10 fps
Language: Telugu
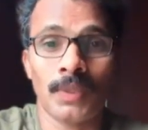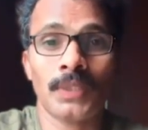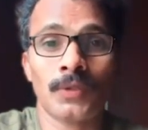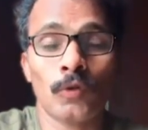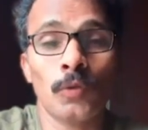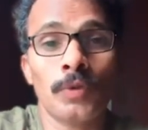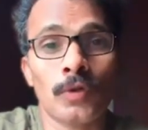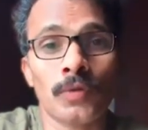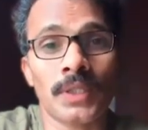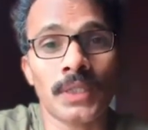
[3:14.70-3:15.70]
మన
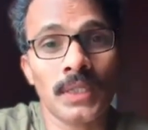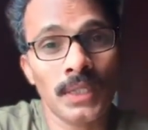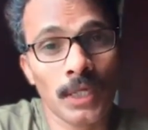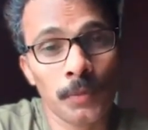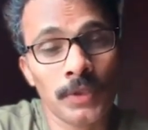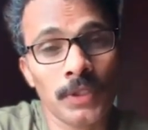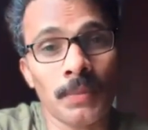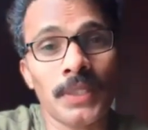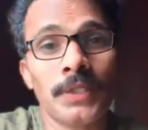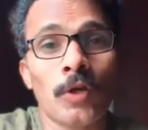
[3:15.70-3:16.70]
తోబుట్టువులకి లేకపోతే
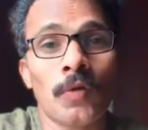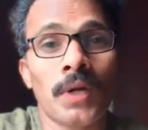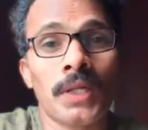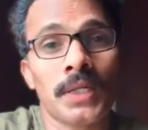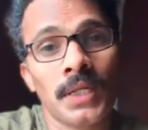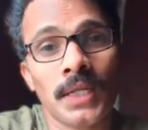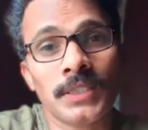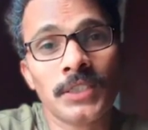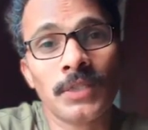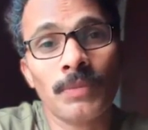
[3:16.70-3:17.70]
మన ఇంట్లో వాళ్ళకి
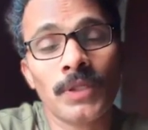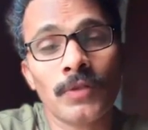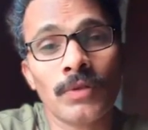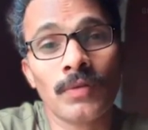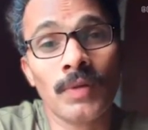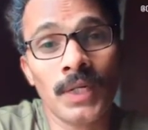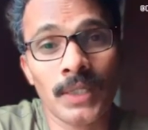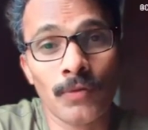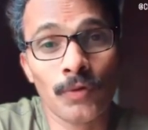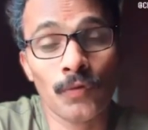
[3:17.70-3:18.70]
రక్త సంబంధం ఉన్న
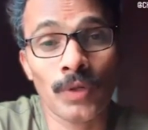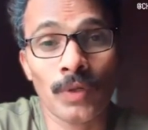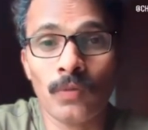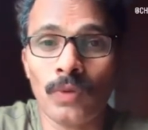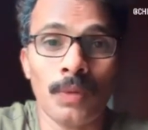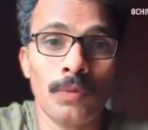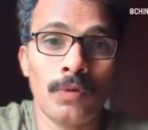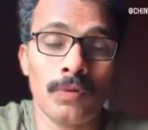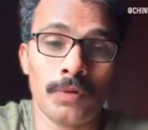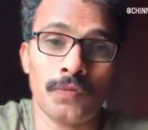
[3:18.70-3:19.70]
వాళ్ళకి ఇవ్వటం వేరు
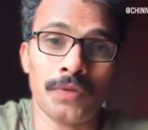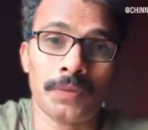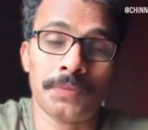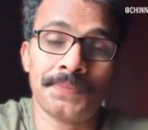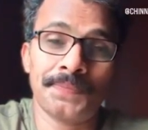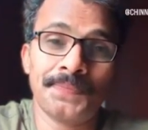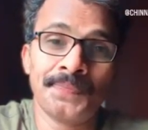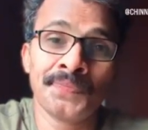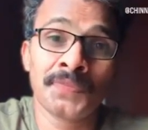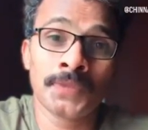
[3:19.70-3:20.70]
అమ్ముకోవడం వేరు
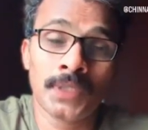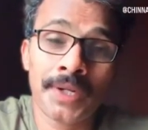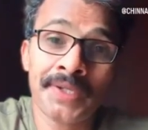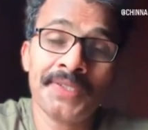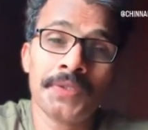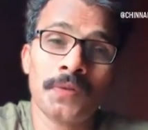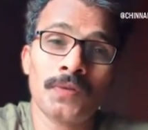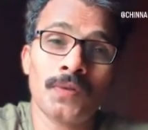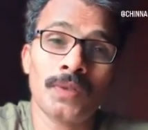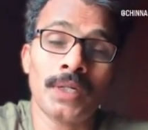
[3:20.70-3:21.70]
ఇక్కడ ఏం
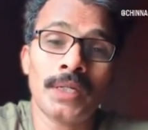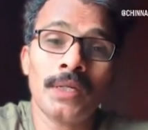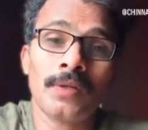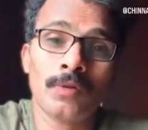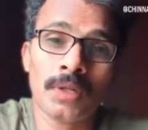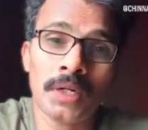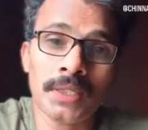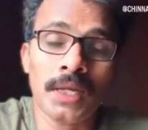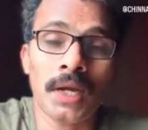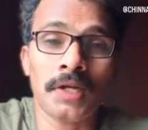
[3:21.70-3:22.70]
జరుగుతుందంటే
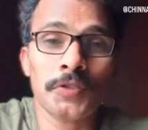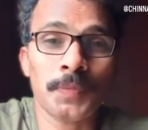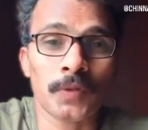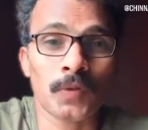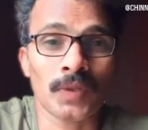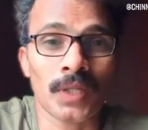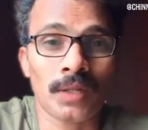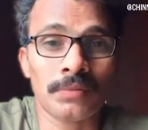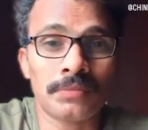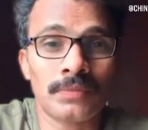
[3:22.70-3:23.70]
కుర్రాళ్ళని ఆశ
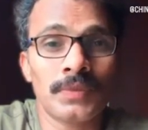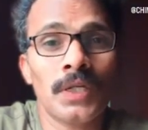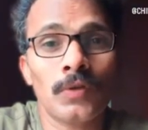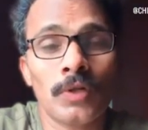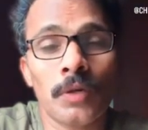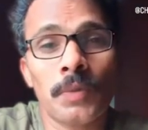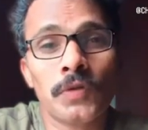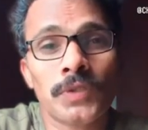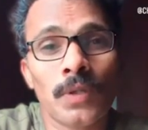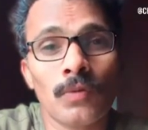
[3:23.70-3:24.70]
పెడుతున్నారు ఏదో డబ్బు
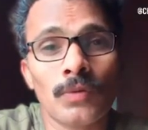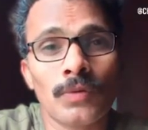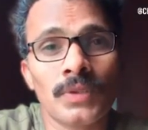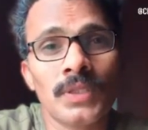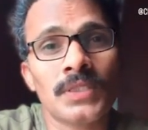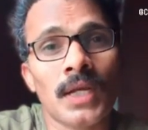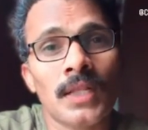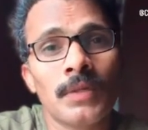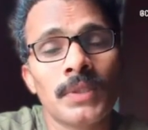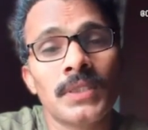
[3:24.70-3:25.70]
అవసరం ఉంటుంది
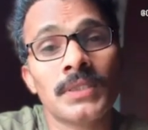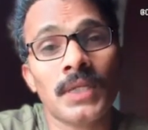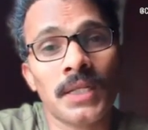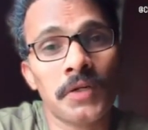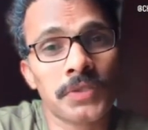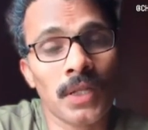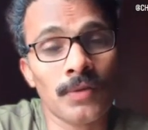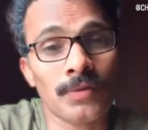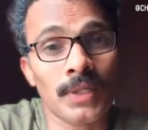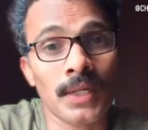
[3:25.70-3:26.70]
చాలామంది చాలా
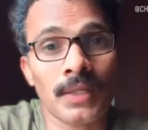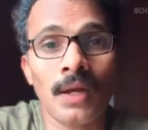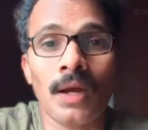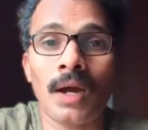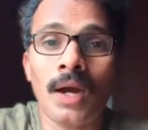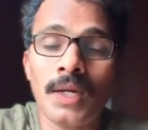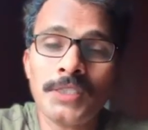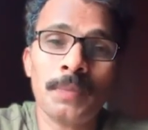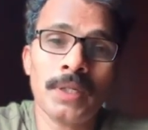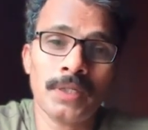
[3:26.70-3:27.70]
అవసరాలు ఉంటాయి కదా
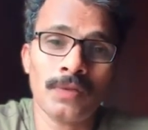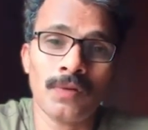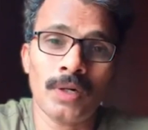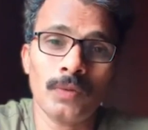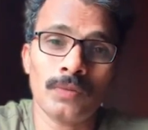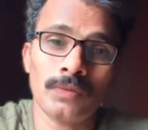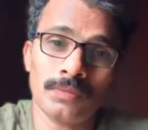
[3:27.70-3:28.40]
ఆశపడిన వాడు